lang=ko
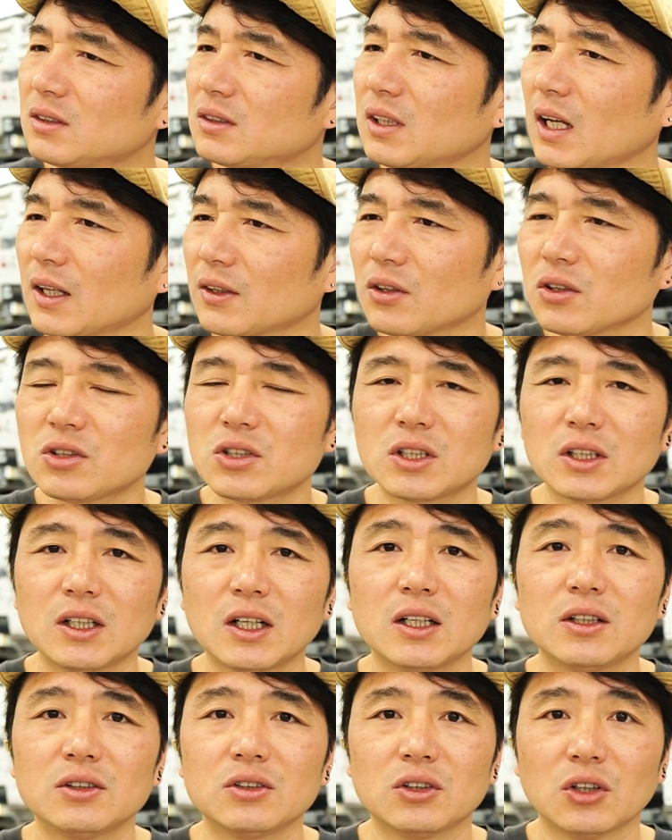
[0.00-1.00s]

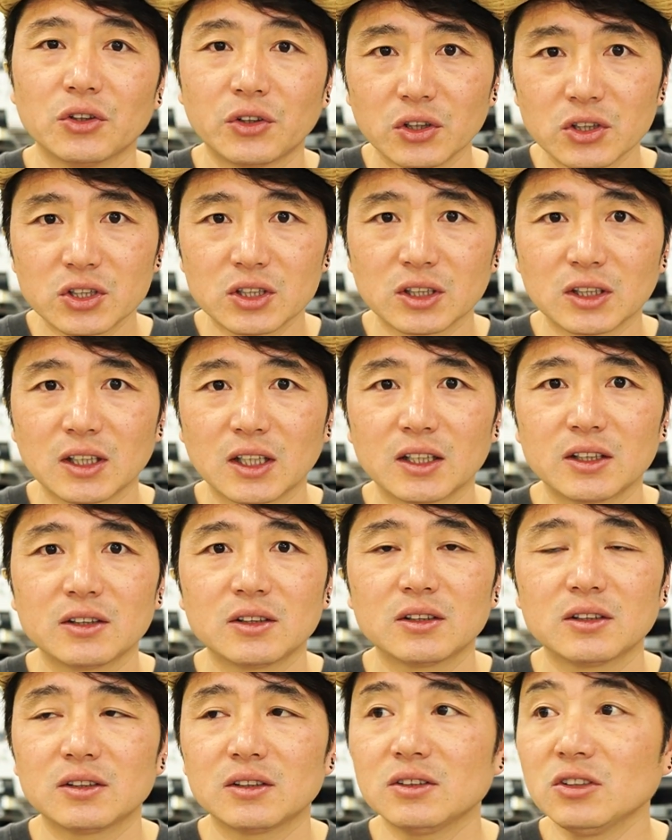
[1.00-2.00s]
5시간,
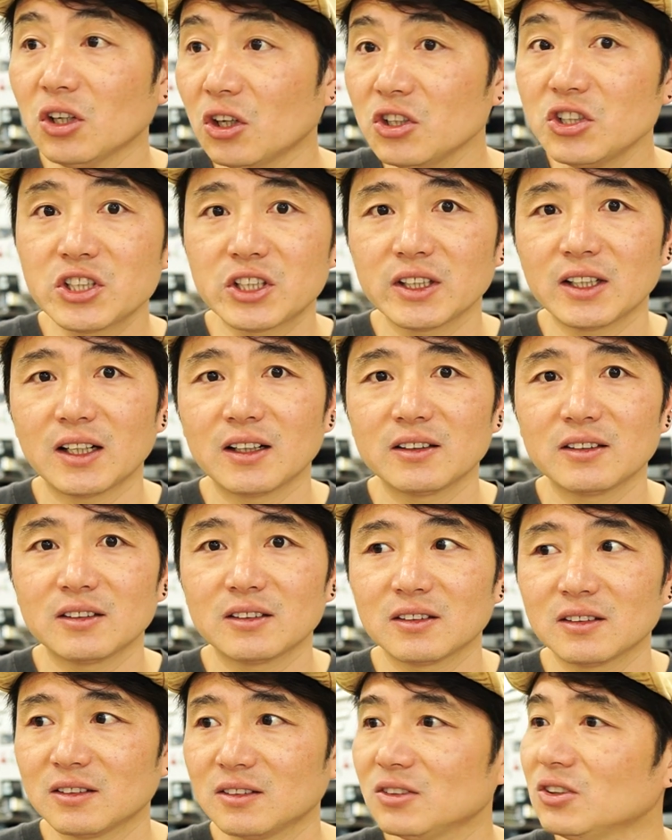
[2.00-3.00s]
8시간,
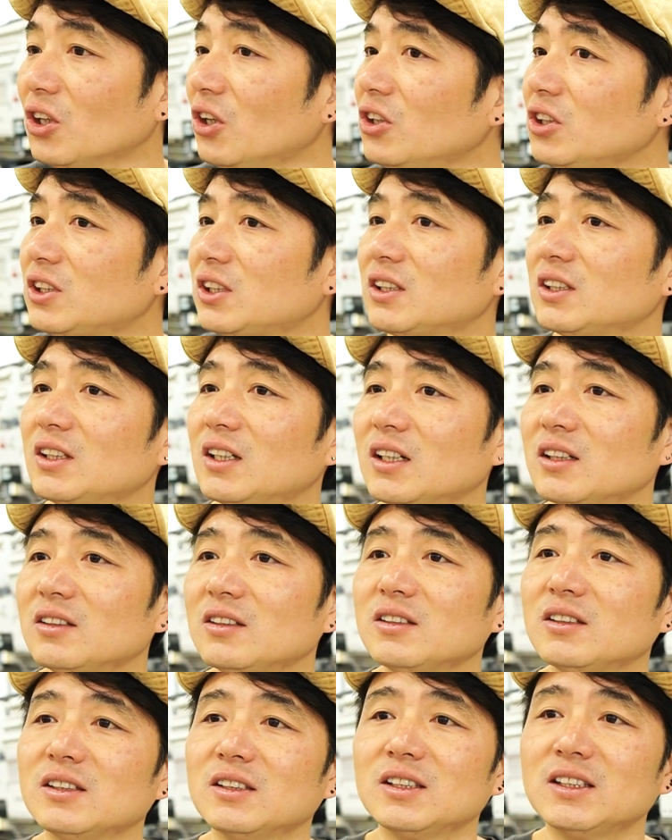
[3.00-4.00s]
10시간
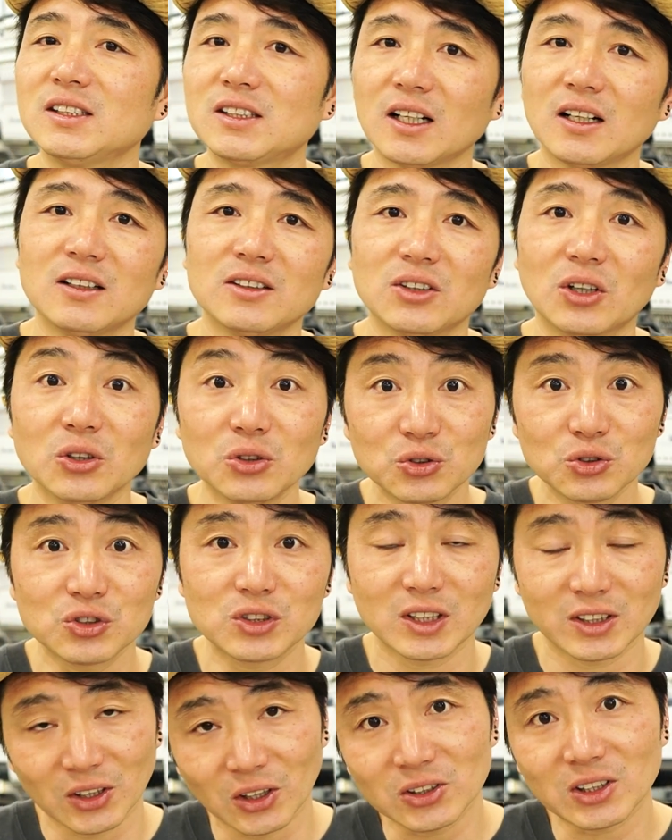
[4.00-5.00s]
10시간 이상,
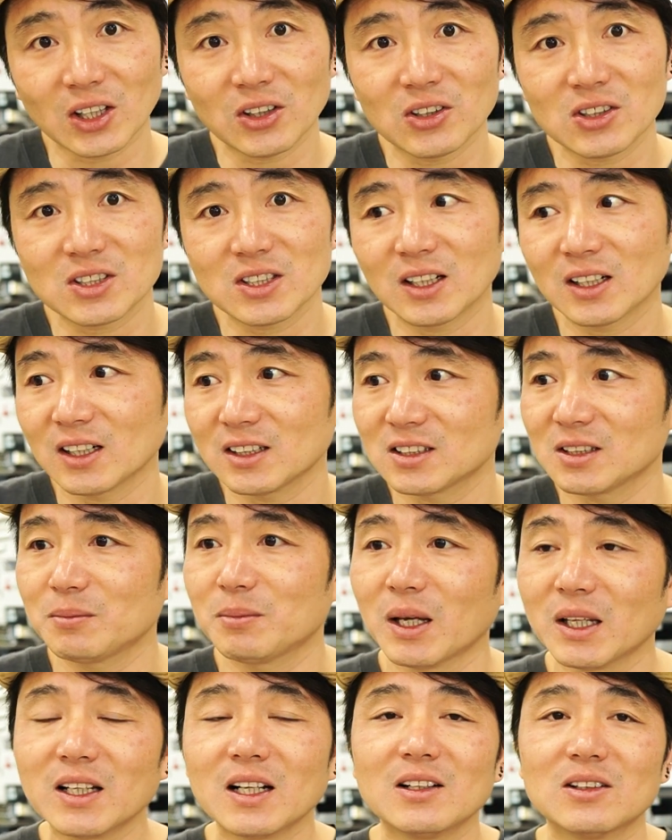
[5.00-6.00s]
12시간, 15시간까지
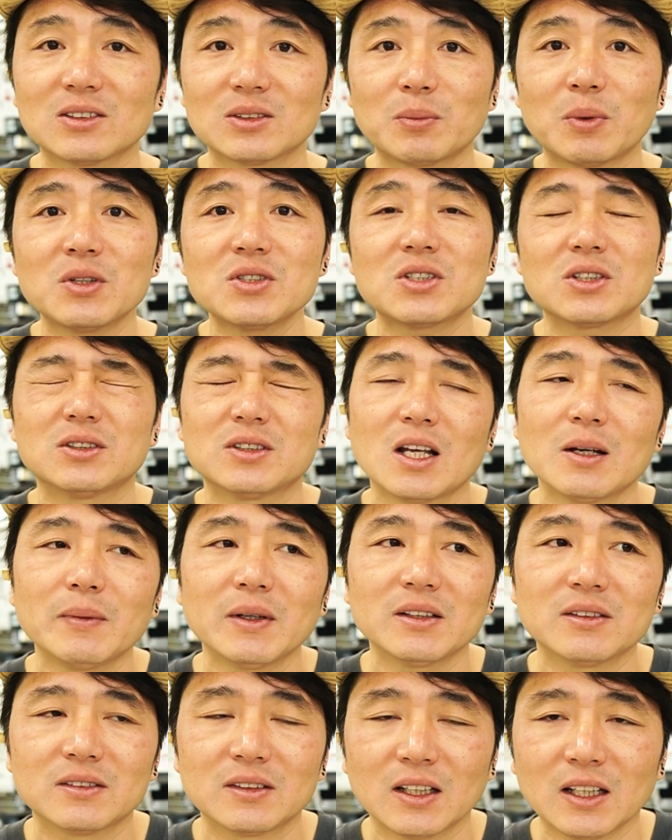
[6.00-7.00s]
매달려서 펀칭을
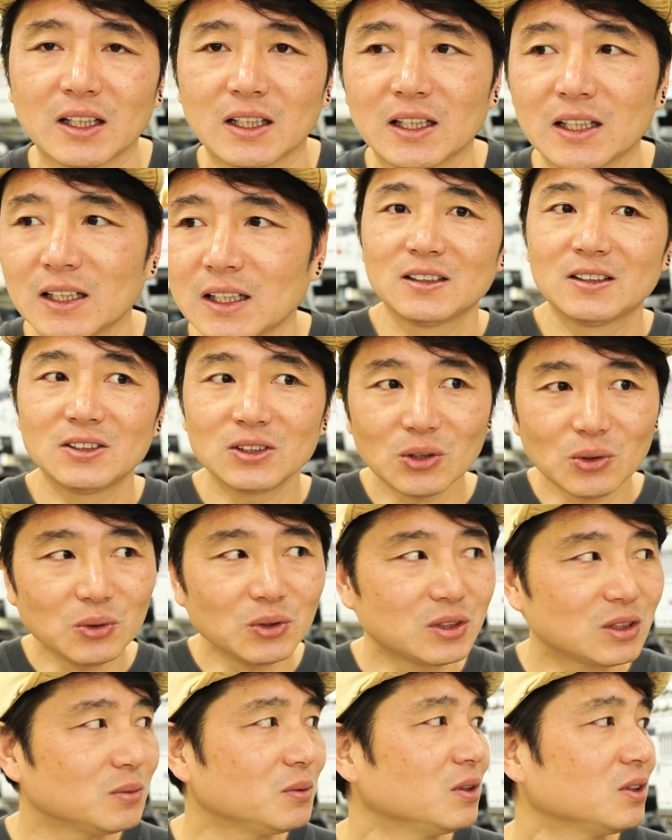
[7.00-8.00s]
해봤는데 그러고
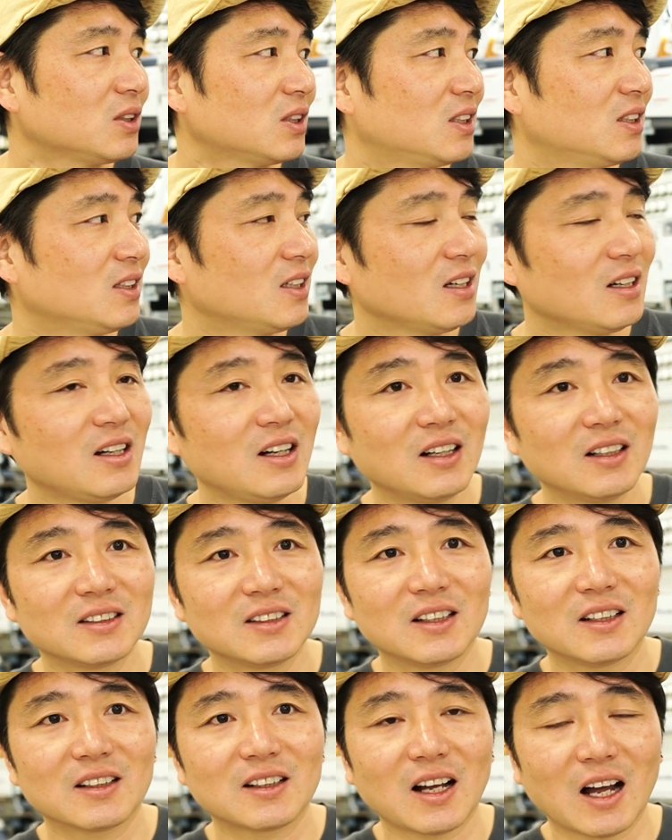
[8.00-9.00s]
있으면 기계가
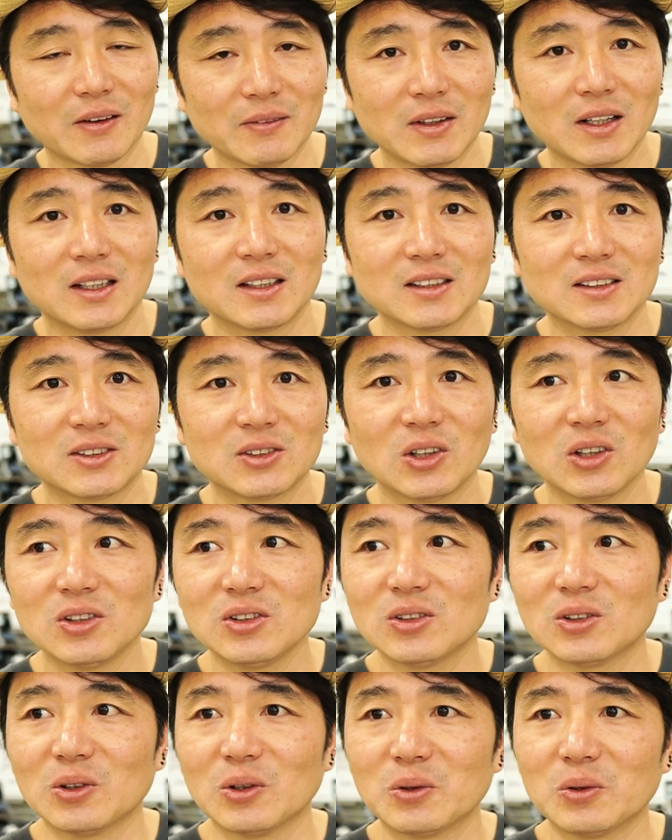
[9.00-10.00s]
그냥 가만히 서
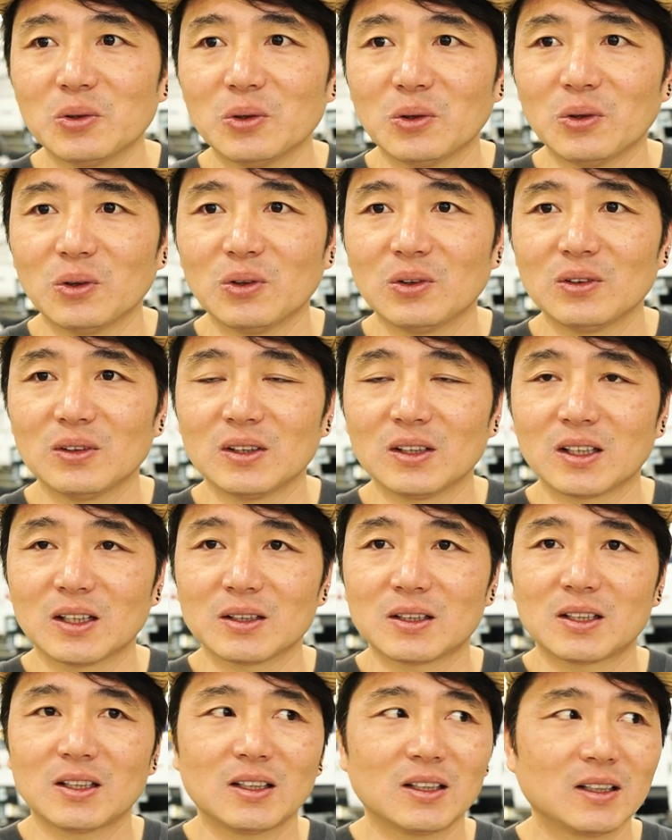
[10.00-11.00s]
있는 거고 이게